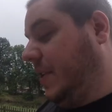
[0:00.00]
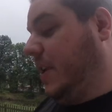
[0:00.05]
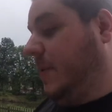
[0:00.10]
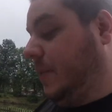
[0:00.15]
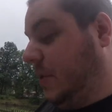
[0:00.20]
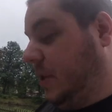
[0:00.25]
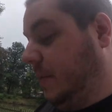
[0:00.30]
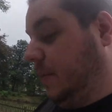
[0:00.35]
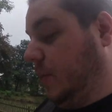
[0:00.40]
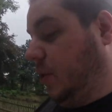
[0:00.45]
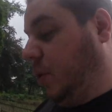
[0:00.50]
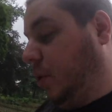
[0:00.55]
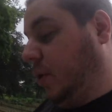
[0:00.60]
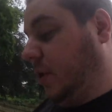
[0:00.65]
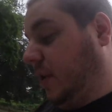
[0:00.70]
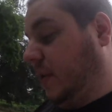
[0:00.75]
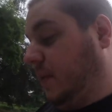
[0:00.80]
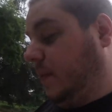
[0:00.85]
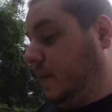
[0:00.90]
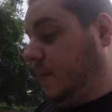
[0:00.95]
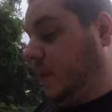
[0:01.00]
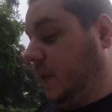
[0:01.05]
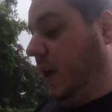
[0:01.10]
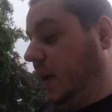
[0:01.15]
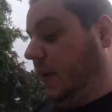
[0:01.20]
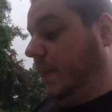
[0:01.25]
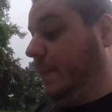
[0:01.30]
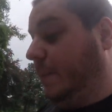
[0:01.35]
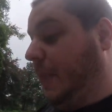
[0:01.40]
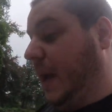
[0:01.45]
wir nehmen Team Rot.
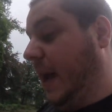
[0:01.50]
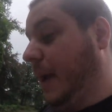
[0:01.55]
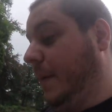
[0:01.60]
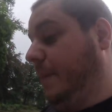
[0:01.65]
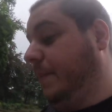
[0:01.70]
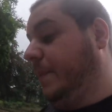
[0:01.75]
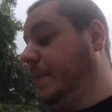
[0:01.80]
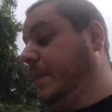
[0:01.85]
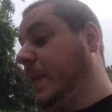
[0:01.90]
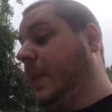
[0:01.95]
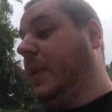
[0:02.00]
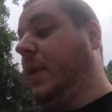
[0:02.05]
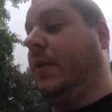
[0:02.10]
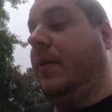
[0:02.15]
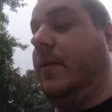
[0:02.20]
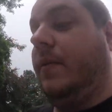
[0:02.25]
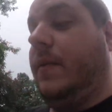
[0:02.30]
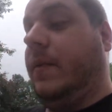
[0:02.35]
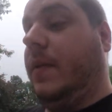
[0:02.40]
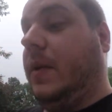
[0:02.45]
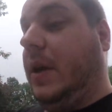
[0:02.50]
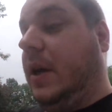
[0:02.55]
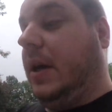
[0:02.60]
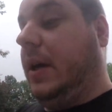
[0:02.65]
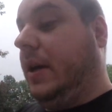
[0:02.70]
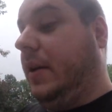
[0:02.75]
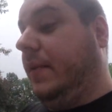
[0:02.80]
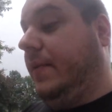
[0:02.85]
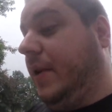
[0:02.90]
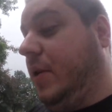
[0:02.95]
So, bam. Äh,
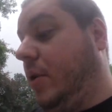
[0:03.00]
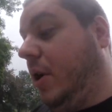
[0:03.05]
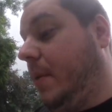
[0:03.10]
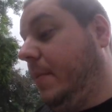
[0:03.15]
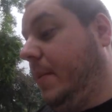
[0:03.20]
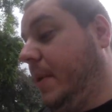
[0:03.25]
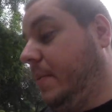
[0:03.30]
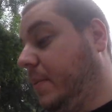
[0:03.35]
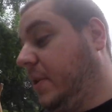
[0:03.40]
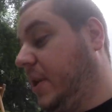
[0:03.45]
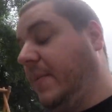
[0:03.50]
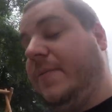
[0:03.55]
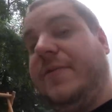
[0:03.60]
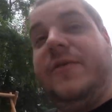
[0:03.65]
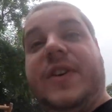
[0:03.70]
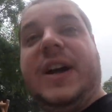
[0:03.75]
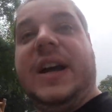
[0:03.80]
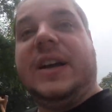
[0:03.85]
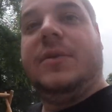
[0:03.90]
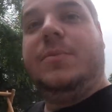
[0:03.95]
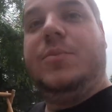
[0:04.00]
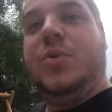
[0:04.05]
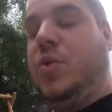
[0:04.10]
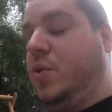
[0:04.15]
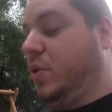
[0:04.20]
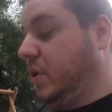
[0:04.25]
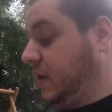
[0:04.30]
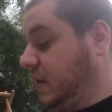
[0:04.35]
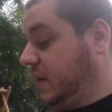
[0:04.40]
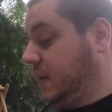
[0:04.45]
willkommen im Team
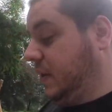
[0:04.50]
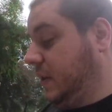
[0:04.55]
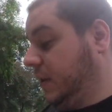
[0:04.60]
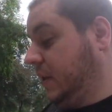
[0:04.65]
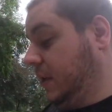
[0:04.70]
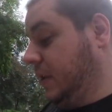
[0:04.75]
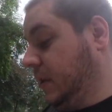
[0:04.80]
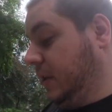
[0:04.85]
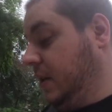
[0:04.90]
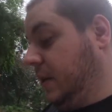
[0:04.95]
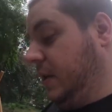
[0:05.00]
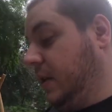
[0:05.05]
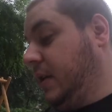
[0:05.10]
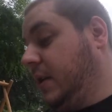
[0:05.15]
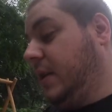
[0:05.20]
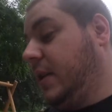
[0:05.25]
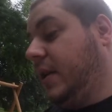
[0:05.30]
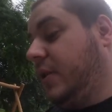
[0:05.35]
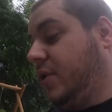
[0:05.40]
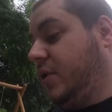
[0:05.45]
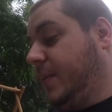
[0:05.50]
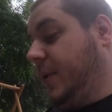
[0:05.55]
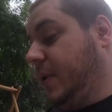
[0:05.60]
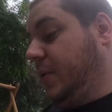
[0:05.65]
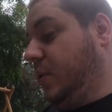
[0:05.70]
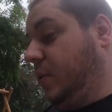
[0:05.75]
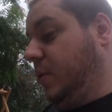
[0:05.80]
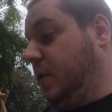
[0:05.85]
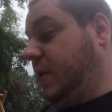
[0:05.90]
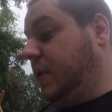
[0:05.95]
Wagemut. Das ist schon mal
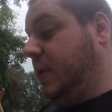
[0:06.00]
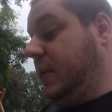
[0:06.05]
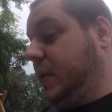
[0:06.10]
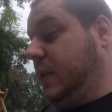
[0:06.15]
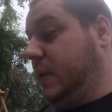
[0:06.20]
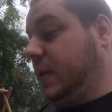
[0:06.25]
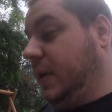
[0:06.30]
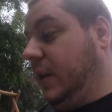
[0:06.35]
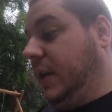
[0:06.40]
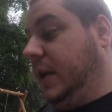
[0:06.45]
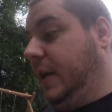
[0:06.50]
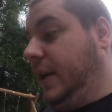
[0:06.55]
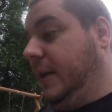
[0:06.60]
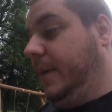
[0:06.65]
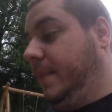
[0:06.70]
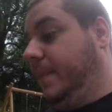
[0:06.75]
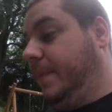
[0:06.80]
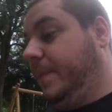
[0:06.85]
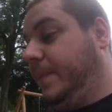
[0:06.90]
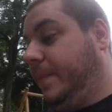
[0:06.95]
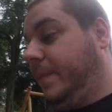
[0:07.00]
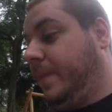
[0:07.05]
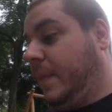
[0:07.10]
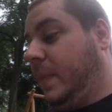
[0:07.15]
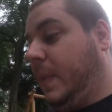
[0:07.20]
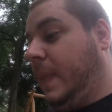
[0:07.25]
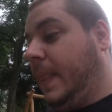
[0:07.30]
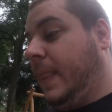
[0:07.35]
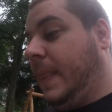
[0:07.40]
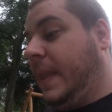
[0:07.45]
gut. Ähm,
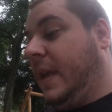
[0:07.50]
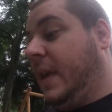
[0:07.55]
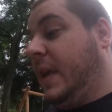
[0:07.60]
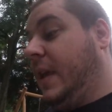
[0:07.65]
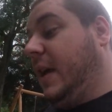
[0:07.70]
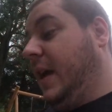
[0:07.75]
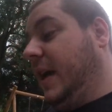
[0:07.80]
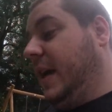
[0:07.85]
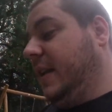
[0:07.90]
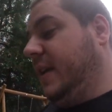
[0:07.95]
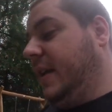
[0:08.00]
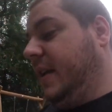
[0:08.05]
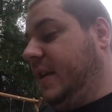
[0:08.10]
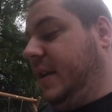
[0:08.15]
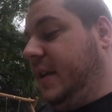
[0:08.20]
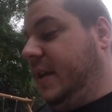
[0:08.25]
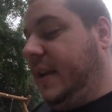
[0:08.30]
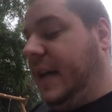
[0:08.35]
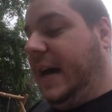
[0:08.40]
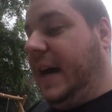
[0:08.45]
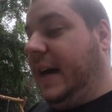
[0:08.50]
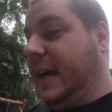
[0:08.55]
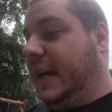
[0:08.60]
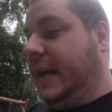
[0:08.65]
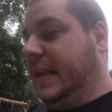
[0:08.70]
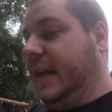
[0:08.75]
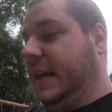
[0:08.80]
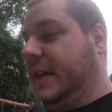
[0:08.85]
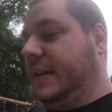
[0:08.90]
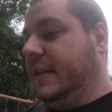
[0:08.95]
Alter, hier in der
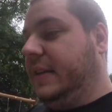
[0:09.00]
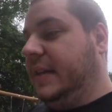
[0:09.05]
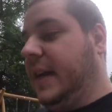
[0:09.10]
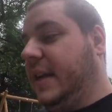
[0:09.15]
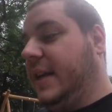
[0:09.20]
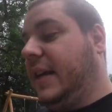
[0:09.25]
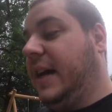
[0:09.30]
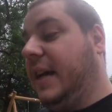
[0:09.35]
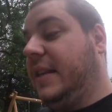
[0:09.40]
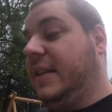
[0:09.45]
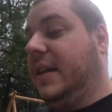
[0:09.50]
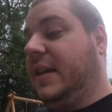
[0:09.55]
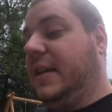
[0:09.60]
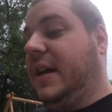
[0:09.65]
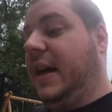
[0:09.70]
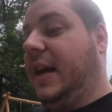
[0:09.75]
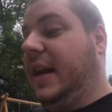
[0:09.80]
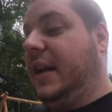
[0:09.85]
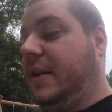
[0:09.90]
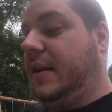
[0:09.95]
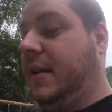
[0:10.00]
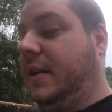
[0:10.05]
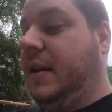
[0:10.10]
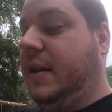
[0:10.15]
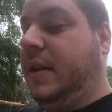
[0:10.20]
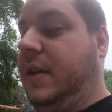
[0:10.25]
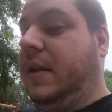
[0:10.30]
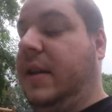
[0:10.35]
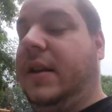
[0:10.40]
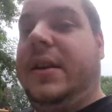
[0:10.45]
Arena ist ein Radikal
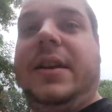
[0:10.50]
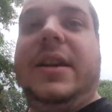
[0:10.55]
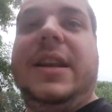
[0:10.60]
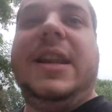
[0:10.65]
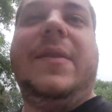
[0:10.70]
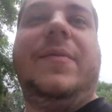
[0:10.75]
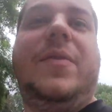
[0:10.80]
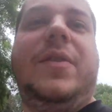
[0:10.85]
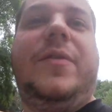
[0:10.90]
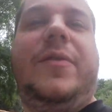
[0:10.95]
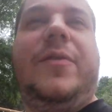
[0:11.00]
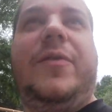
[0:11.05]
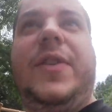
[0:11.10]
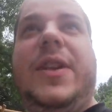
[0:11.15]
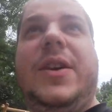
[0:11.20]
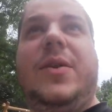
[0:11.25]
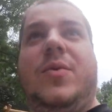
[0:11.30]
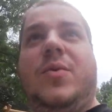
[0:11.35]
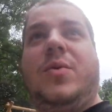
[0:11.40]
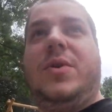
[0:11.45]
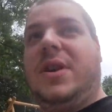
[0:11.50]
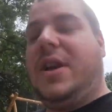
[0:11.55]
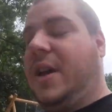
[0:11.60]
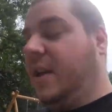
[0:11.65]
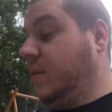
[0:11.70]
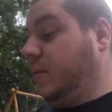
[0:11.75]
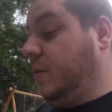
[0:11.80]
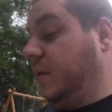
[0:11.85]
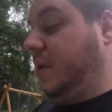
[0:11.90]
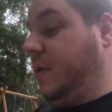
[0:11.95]
Level
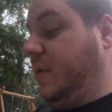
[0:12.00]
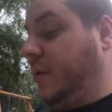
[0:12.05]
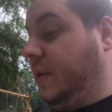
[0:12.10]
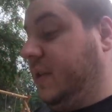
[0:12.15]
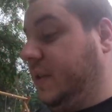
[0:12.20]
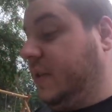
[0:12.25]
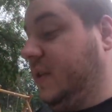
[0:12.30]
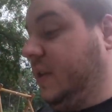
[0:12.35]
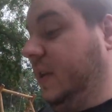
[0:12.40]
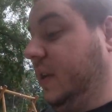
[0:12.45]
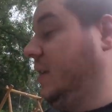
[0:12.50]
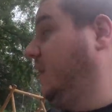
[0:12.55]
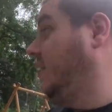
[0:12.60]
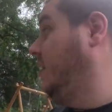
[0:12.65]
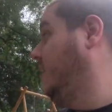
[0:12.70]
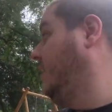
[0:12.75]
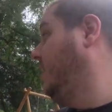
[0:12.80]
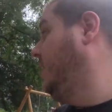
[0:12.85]
419.